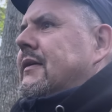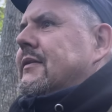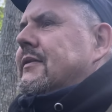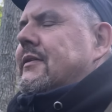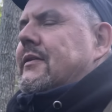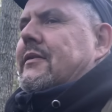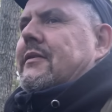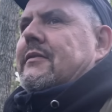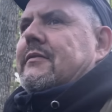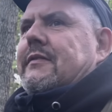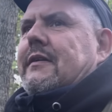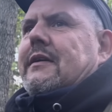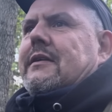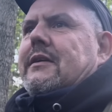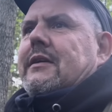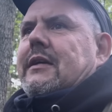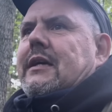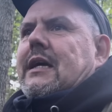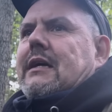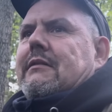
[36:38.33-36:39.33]
No,
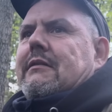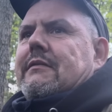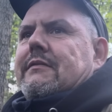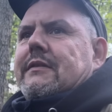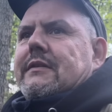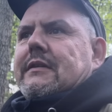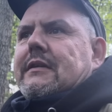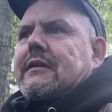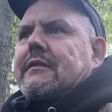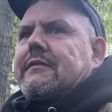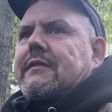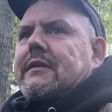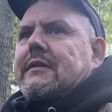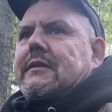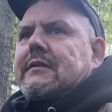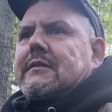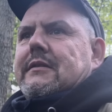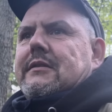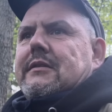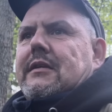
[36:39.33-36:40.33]
fajnie jechała, wędka
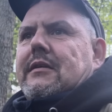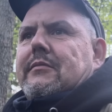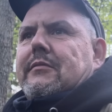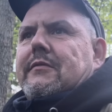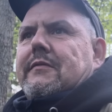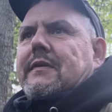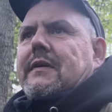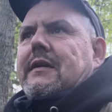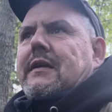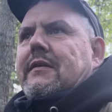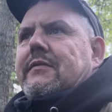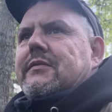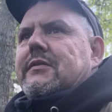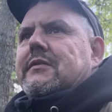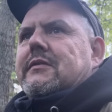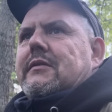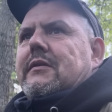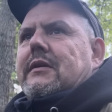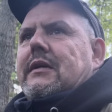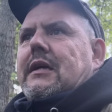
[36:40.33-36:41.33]
fajnie zasztramowana,
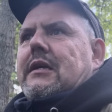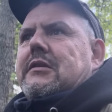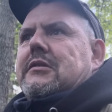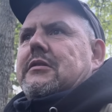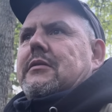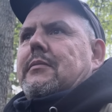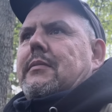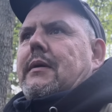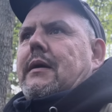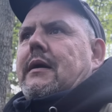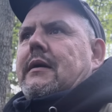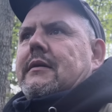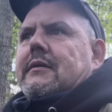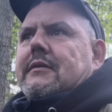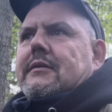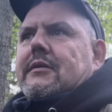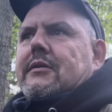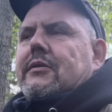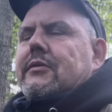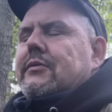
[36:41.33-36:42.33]
wszystko jak trzeba.
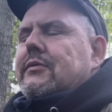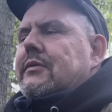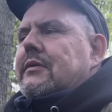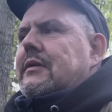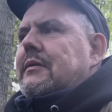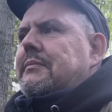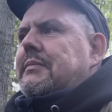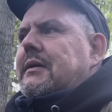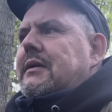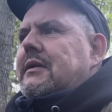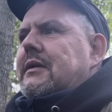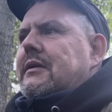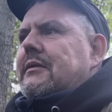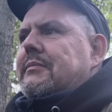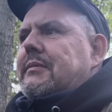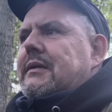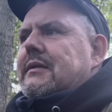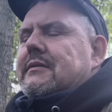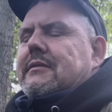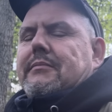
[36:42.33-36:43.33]
Kurde, pięknie
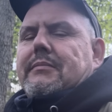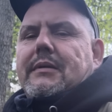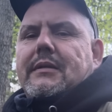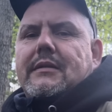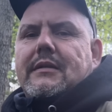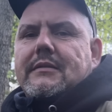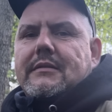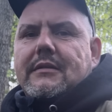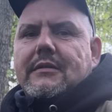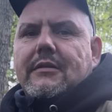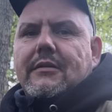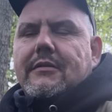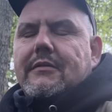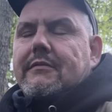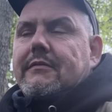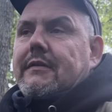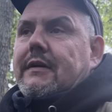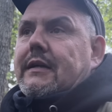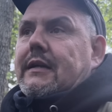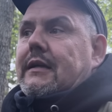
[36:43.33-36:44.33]
rybka zapięta za
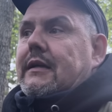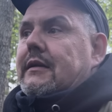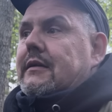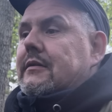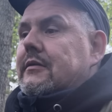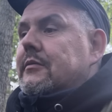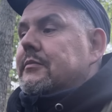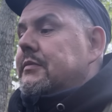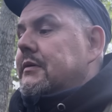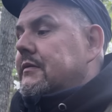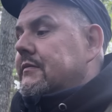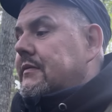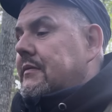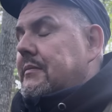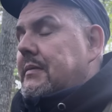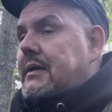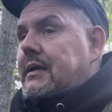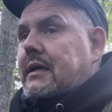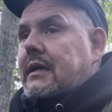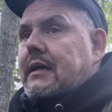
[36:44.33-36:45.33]
dolną wagę. No powiem
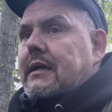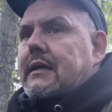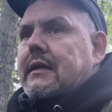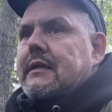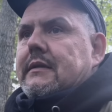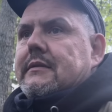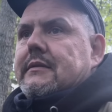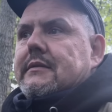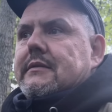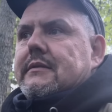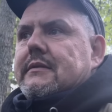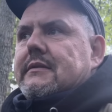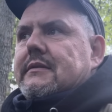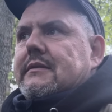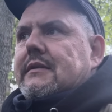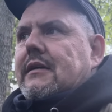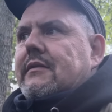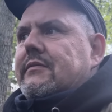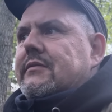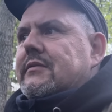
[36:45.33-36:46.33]
wam bajka, nie? Te
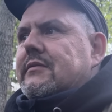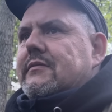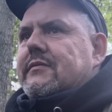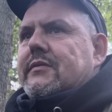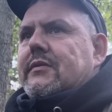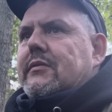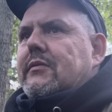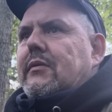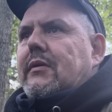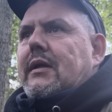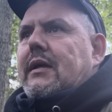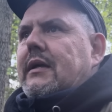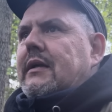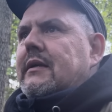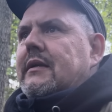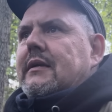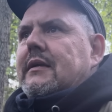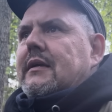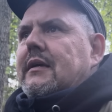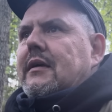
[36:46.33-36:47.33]
zestawy są w ogóle
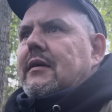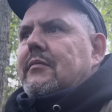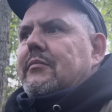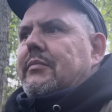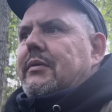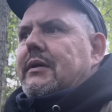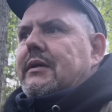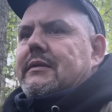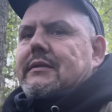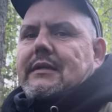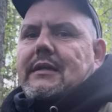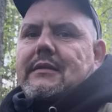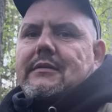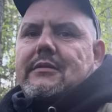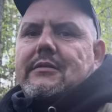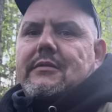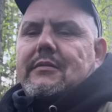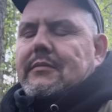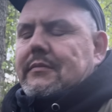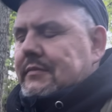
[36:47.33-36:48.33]
pedzie,
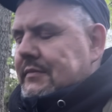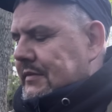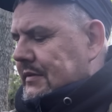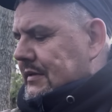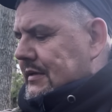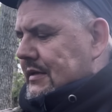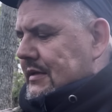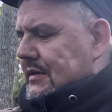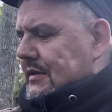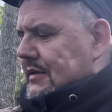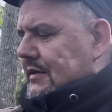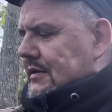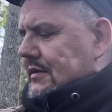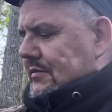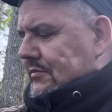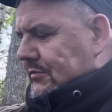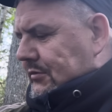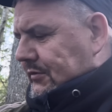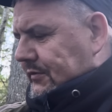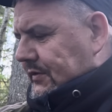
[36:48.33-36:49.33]
zresztą
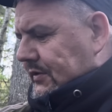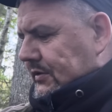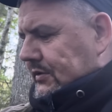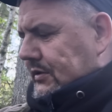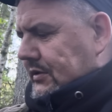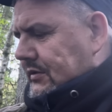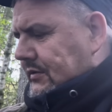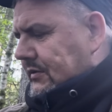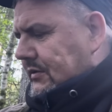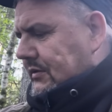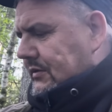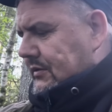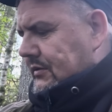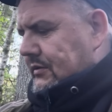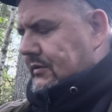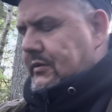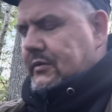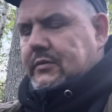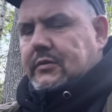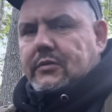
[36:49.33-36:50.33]
mówię o nich
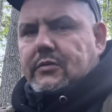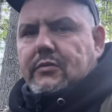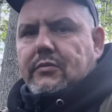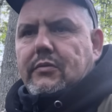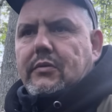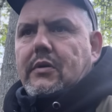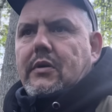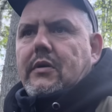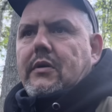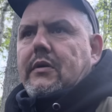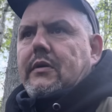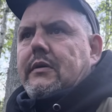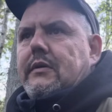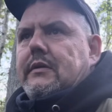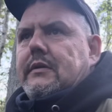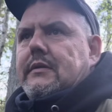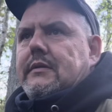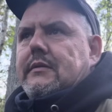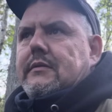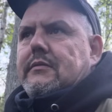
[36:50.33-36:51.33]
y, dosyć długo
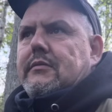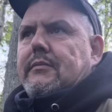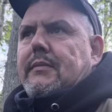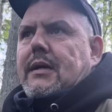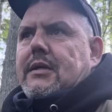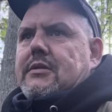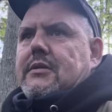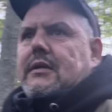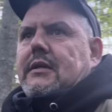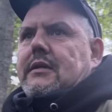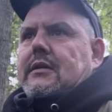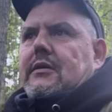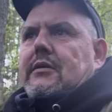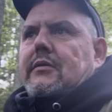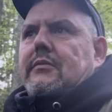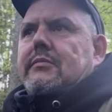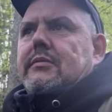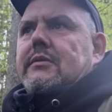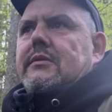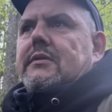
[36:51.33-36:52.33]
i tłumaczę jak je
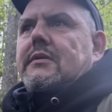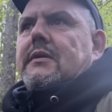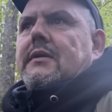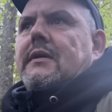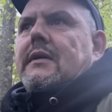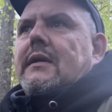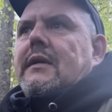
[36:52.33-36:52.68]
robić.